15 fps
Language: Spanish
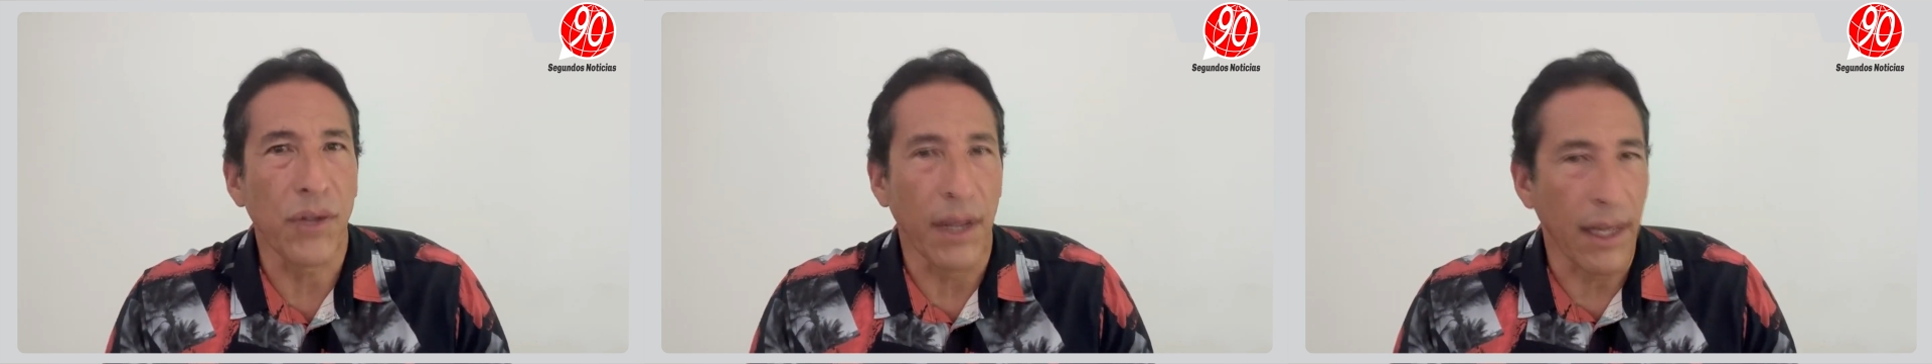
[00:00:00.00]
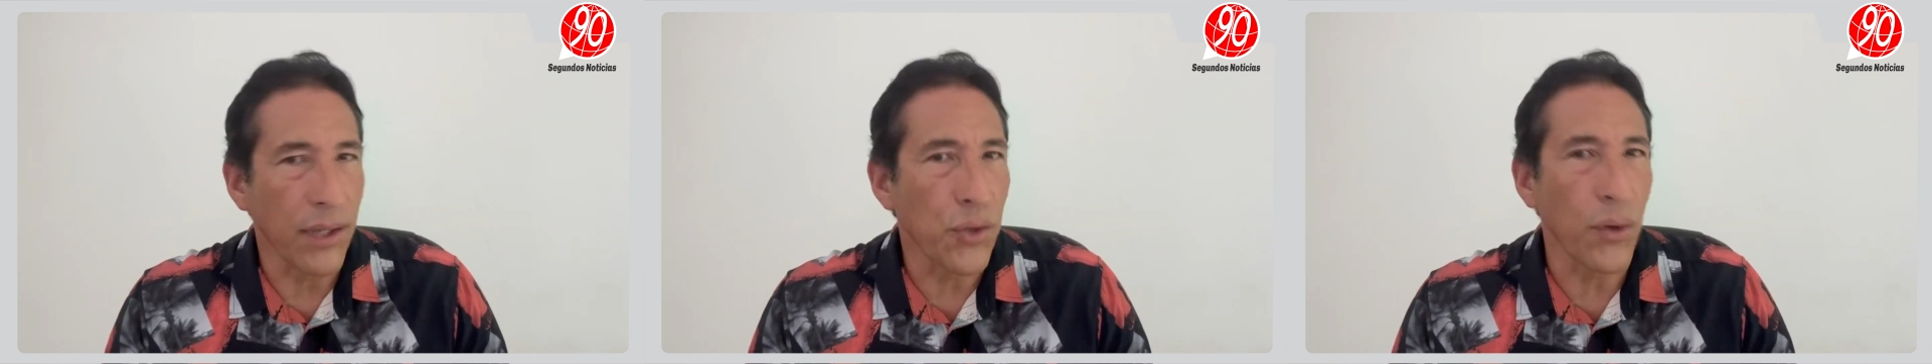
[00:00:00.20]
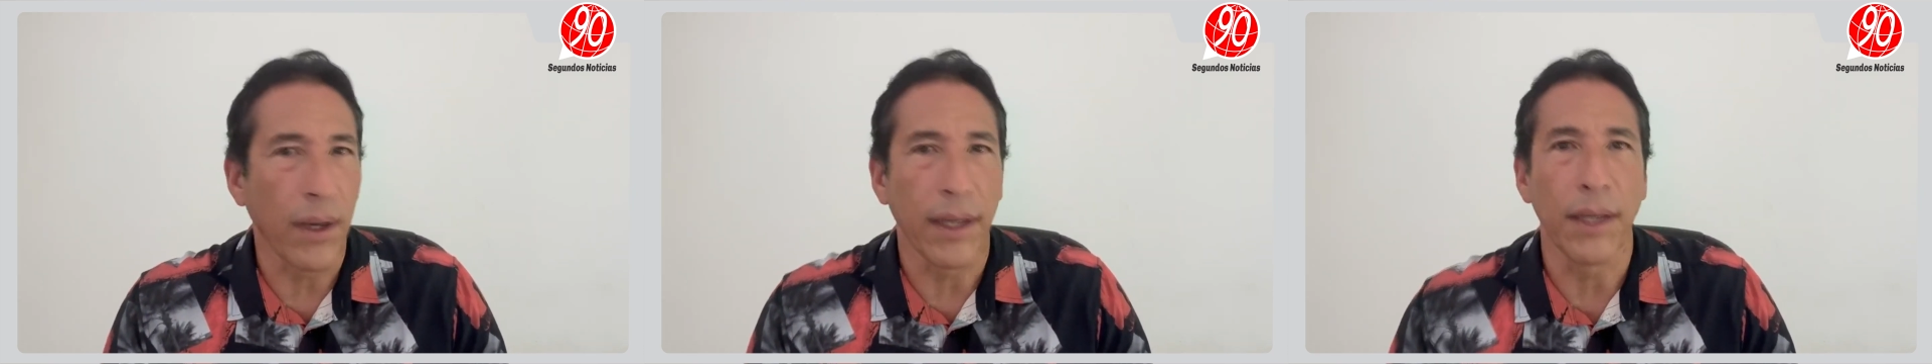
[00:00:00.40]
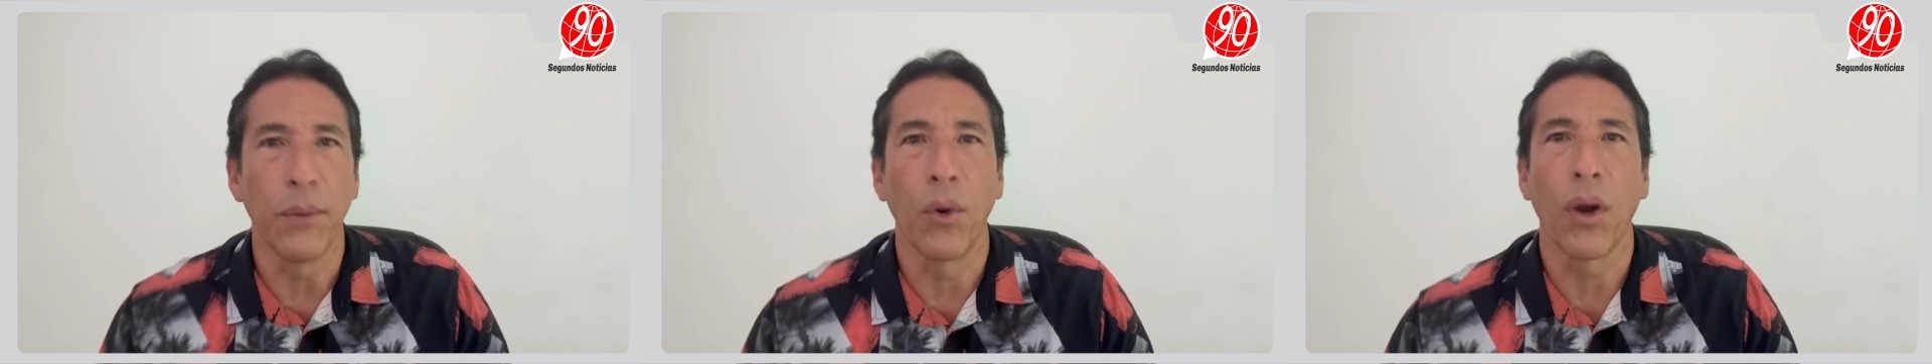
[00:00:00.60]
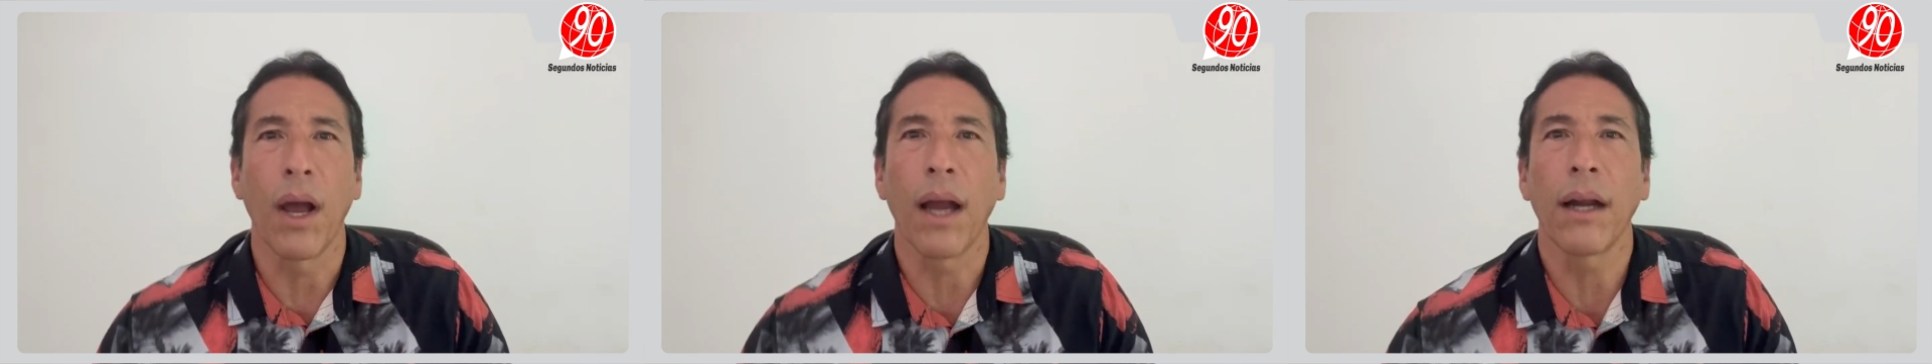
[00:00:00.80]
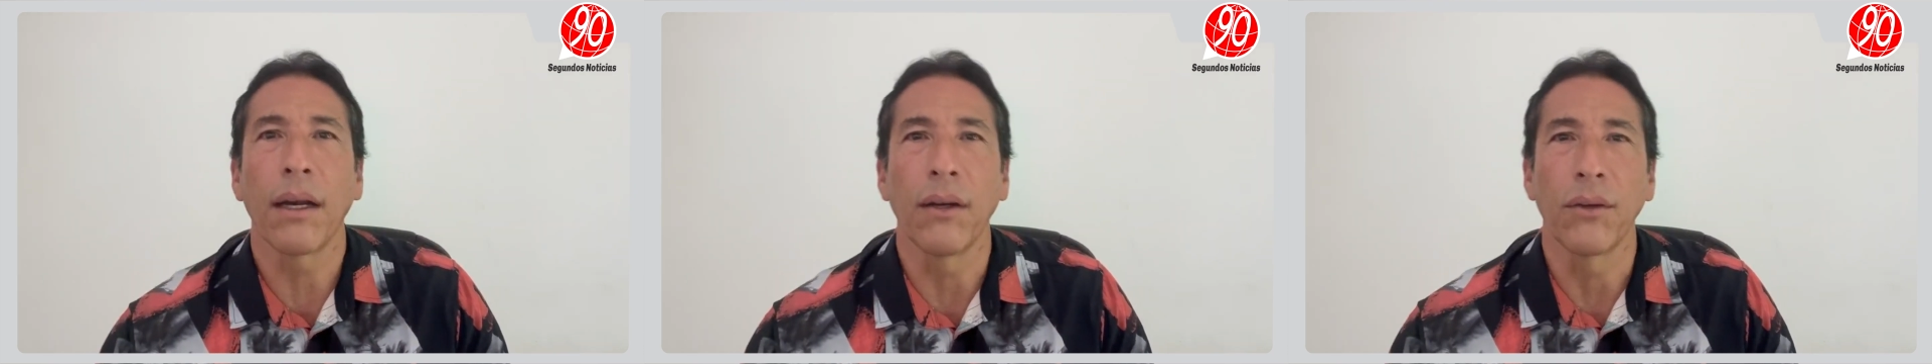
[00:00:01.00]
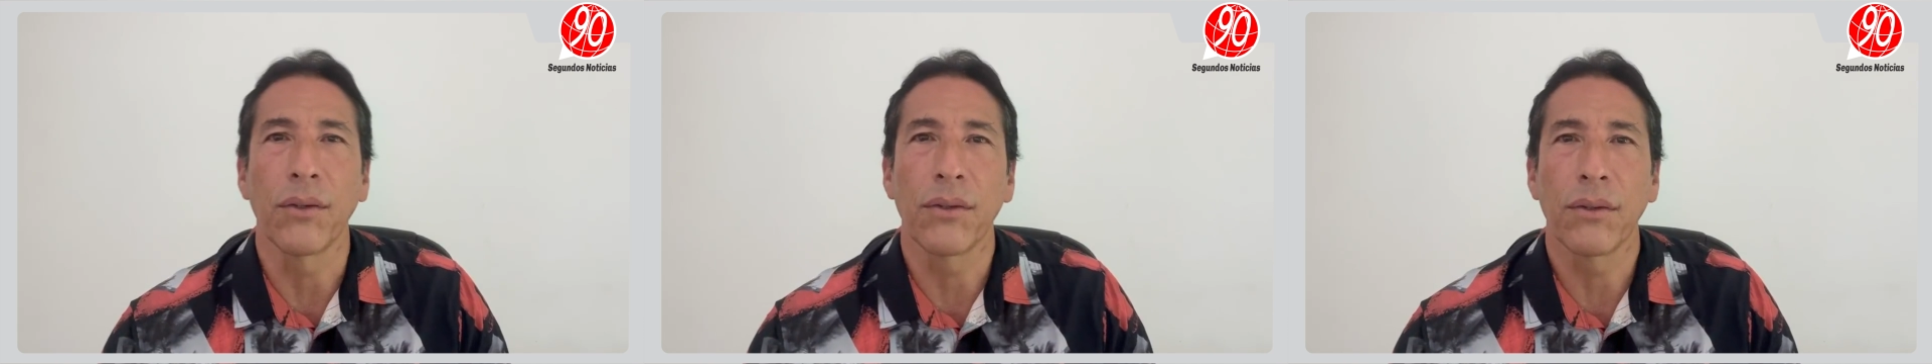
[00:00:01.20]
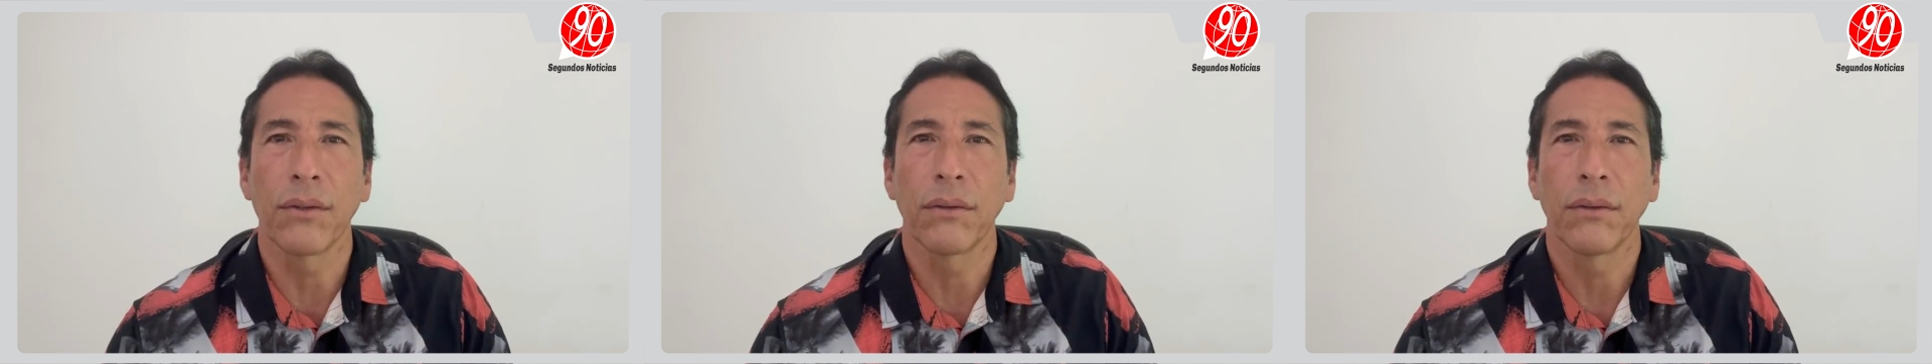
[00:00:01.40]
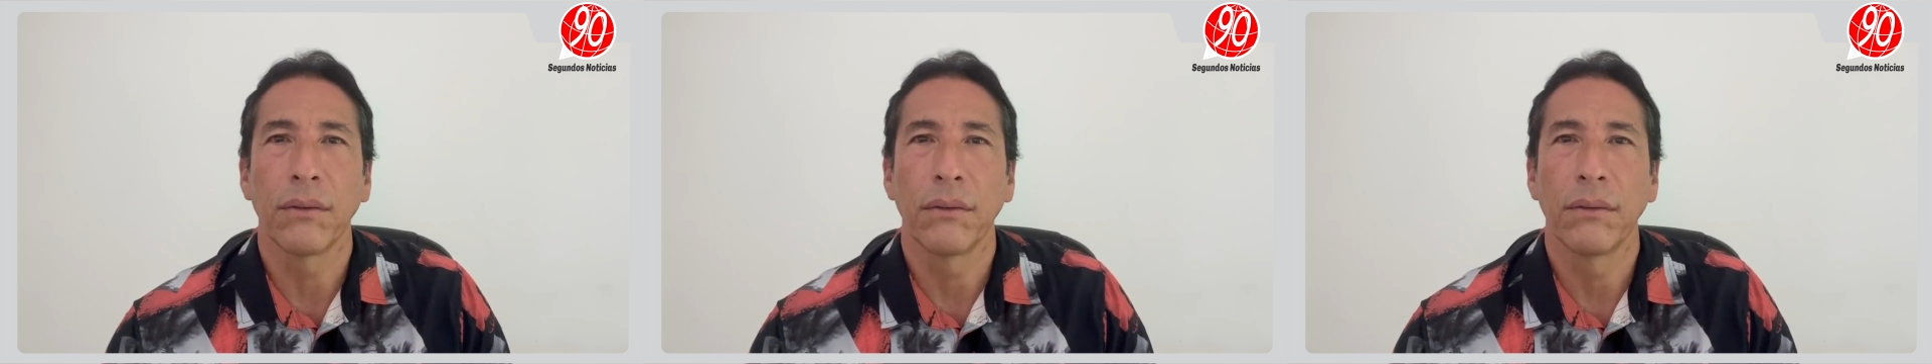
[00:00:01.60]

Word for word: derecho a equivocarnos.